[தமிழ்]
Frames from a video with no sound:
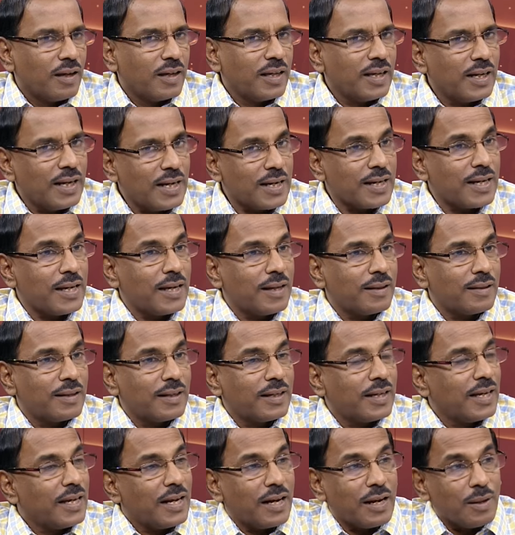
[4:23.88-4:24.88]

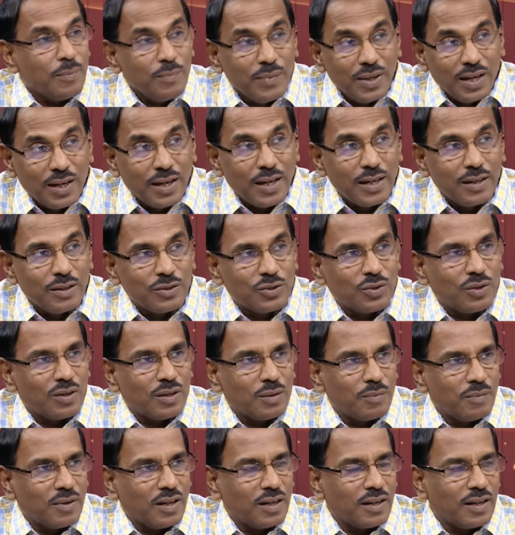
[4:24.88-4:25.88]
இலக்கியத்துக்கு இடம் இல்லைன்னு சொல்ல
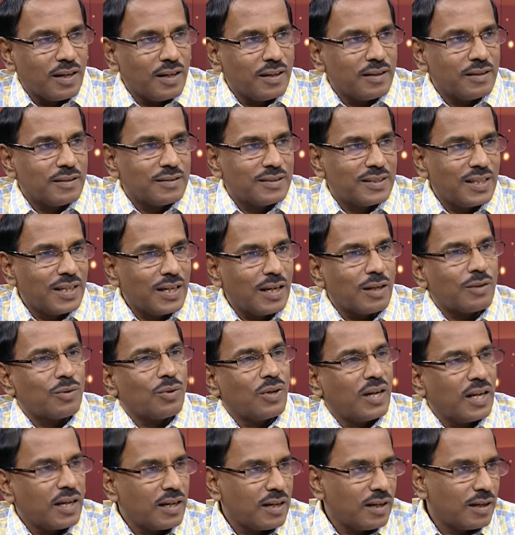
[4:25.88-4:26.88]
மாட்டேன் சில
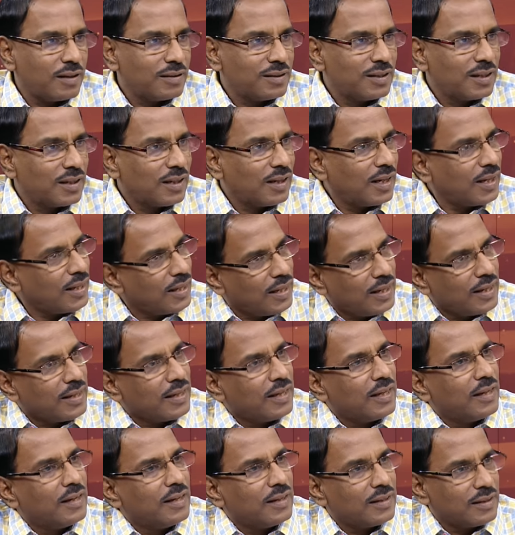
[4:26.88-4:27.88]
தொலைக்காட்சிகளில்
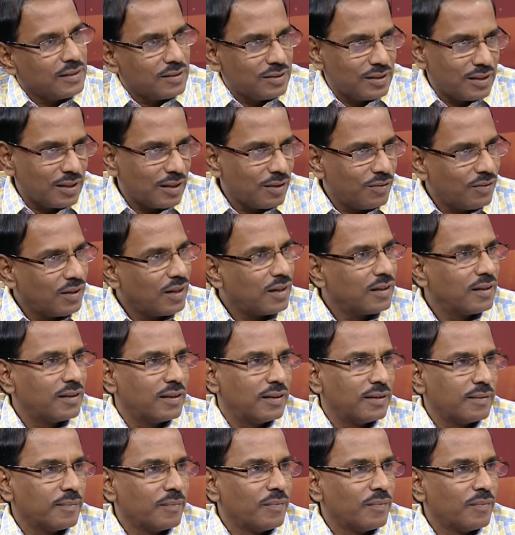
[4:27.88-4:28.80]
இலக்கிய நிகழ்ச்சிகள் வருது